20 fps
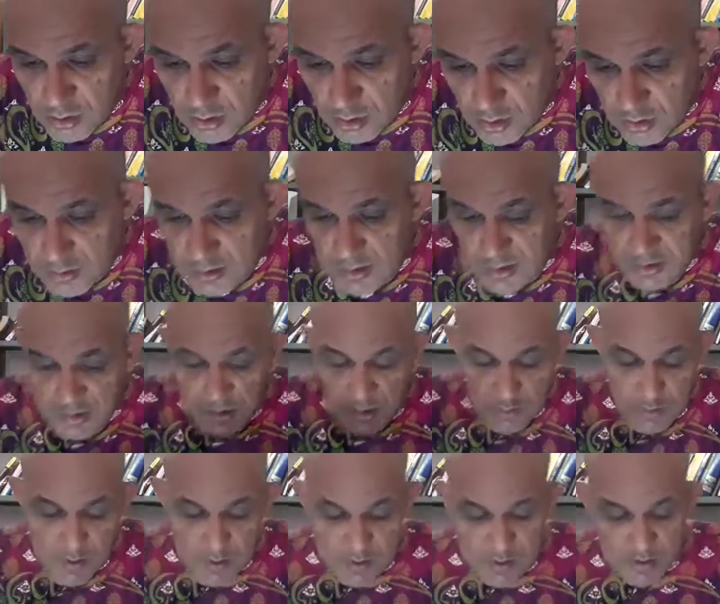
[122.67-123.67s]
Logo na
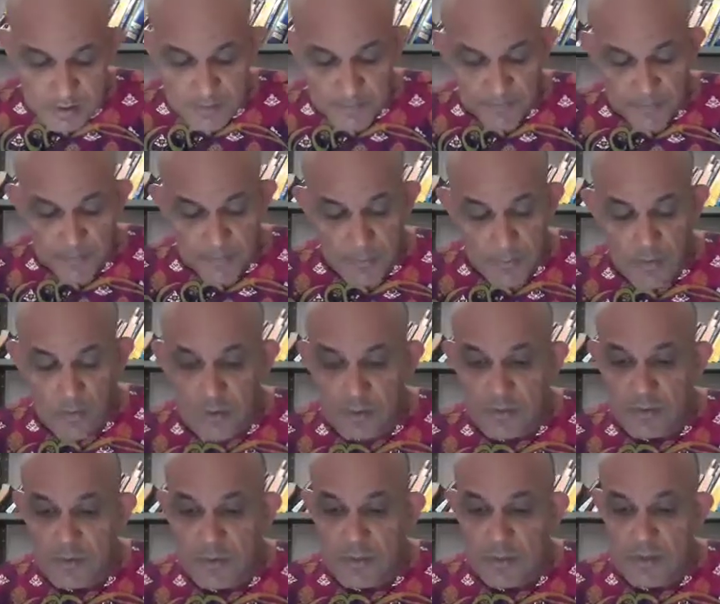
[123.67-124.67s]
sequência, nós
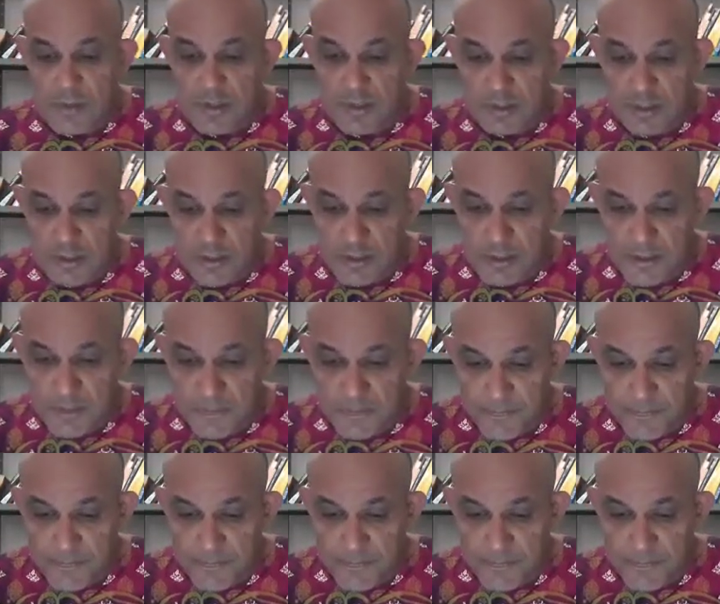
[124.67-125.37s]
vamos ter aí